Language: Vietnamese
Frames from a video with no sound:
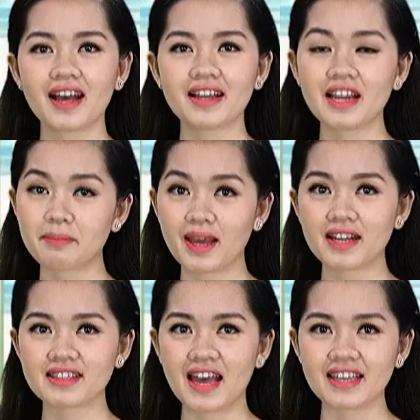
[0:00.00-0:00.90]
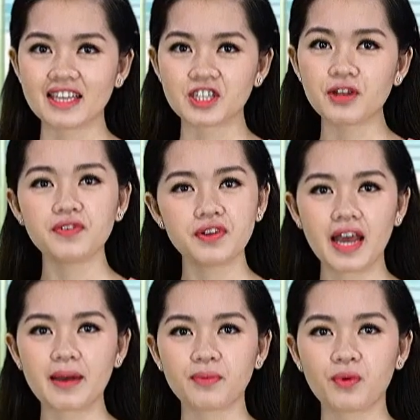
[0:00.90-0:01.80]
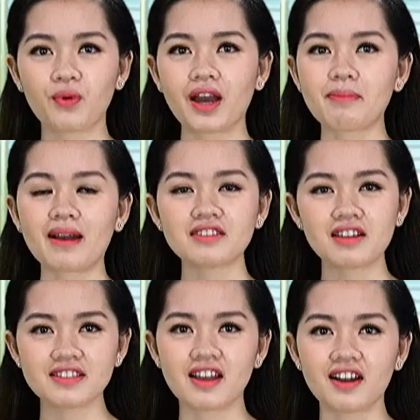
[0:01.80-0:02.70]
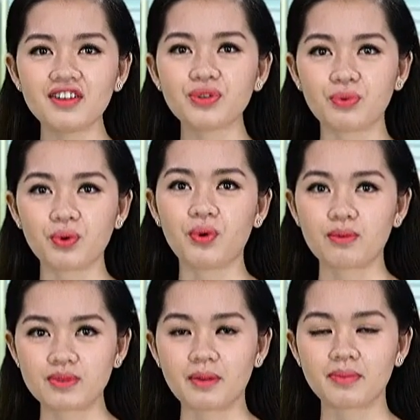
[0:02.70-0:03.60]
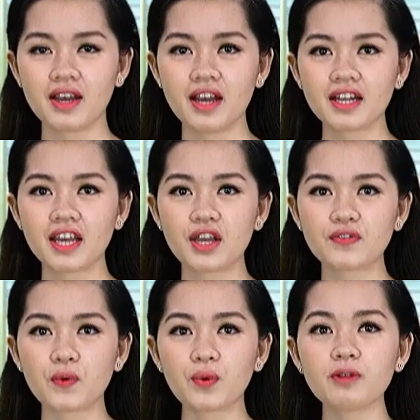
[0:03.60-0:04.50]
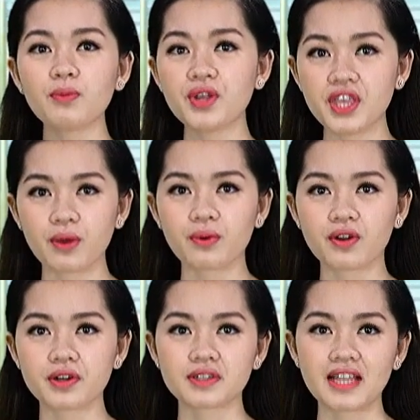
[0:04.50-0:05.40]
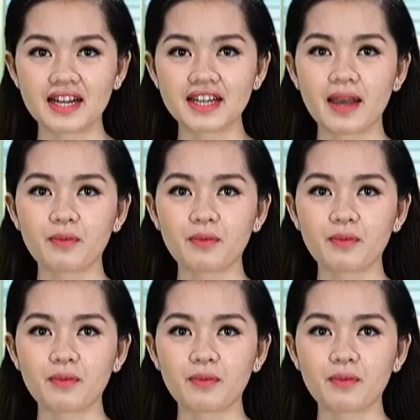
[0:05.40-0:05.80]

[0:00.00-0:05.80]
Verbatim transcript: Đặc biệt tại nhà sách Phương Nam, ngoài bán sách vở, dụng cụ học tập, khi phụ huynh mua nhiều còn được tặng kèm